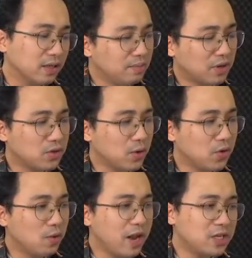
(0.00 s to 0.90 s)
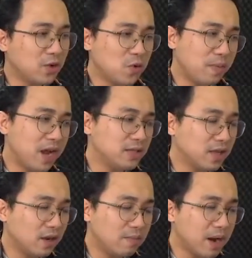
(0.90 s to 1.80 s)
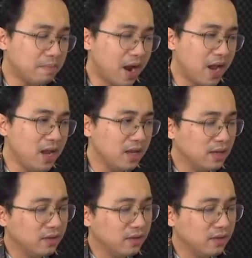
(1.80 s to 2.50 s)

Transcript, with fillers: Mặc dù cô biết chồng của mình sẽ không bắt máy